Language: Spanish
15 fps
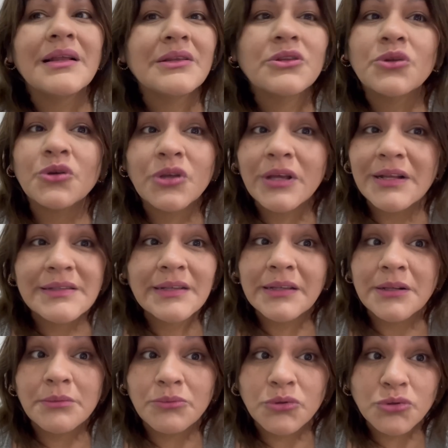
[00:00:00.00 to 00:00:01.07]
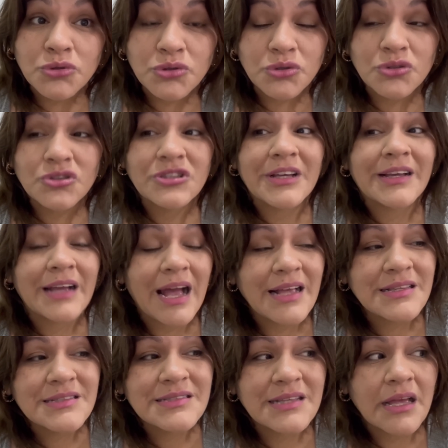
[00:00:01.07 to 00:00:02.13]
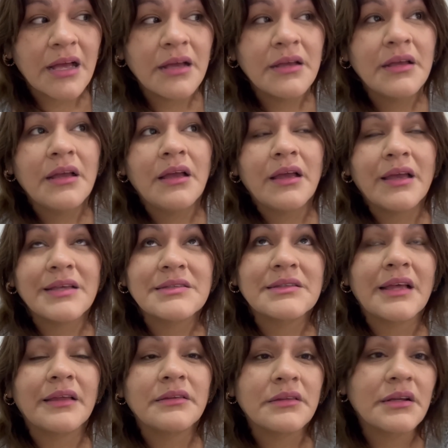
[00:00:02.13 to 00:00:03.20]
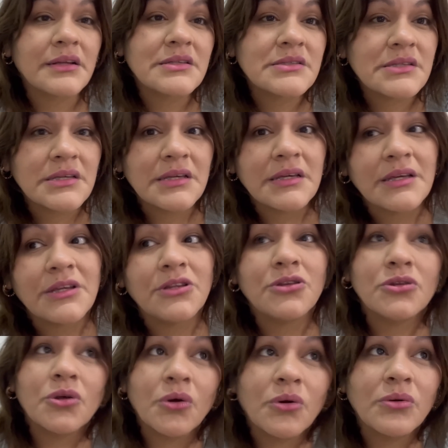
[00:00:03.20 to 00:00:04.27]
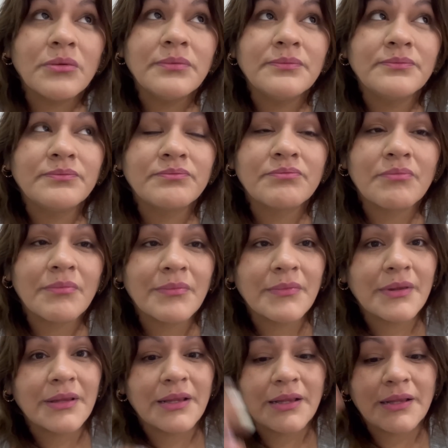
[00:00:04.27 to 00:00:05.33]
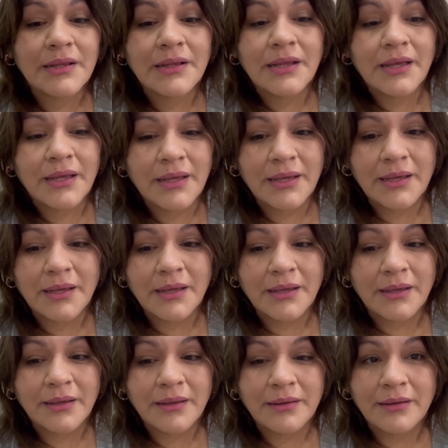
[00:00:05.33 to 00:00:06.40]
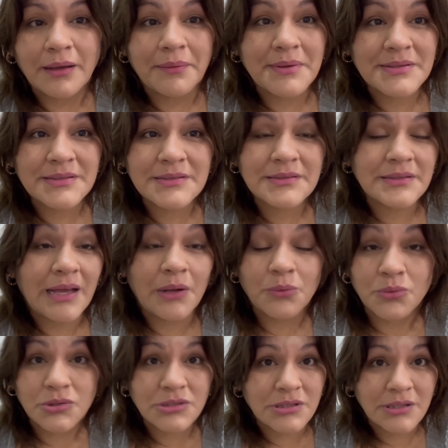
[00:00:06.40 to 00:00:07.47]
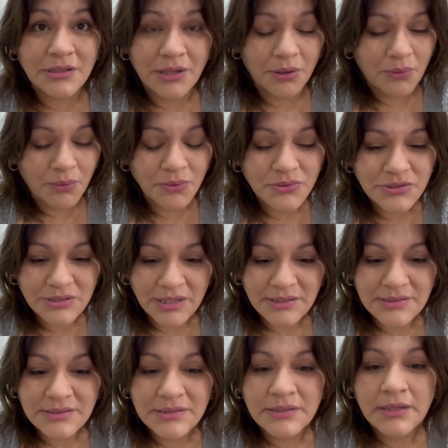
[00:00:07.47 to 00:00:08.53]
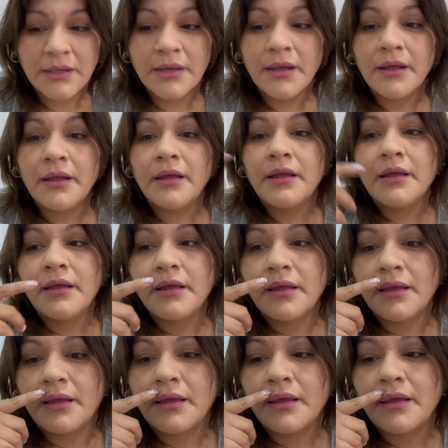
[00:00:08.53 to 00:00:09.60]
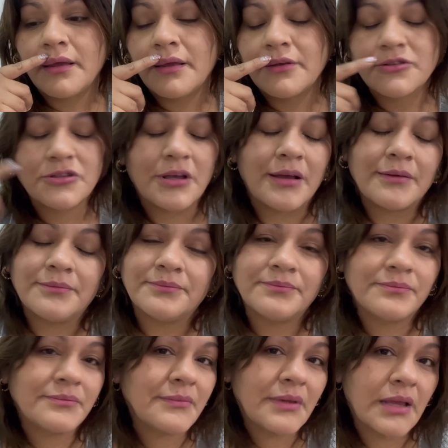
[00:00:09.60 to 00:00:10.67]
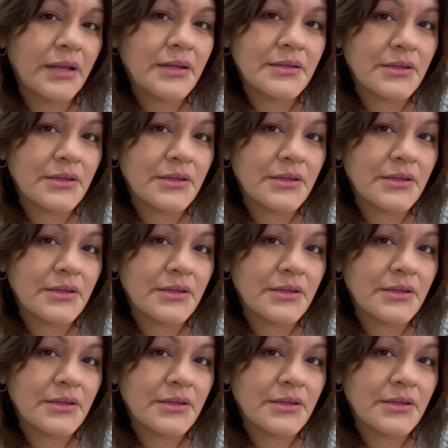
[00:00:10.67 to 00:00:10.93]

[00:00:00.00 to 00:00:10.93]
no quiere salir mucho, se cansa, está entre sí y no. Eh, a veces alucina cosas, eh, o sea, ¿qué les